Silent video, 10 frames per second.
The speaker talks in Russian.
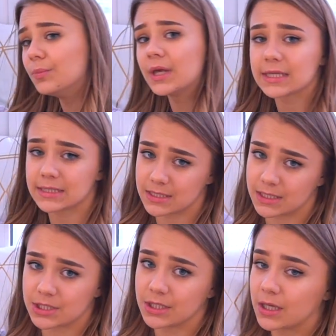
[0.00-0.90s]
у меня, кстати,
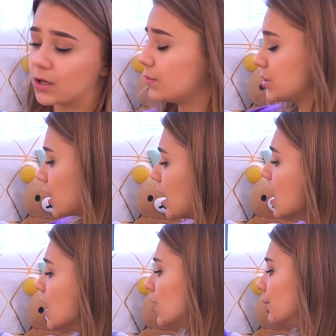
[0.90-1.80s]
лежит коробочка
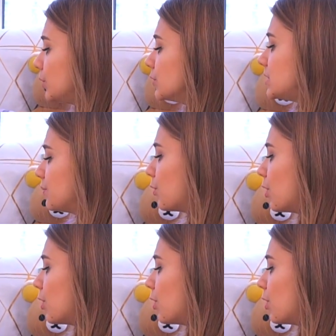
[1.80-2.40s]
Beauty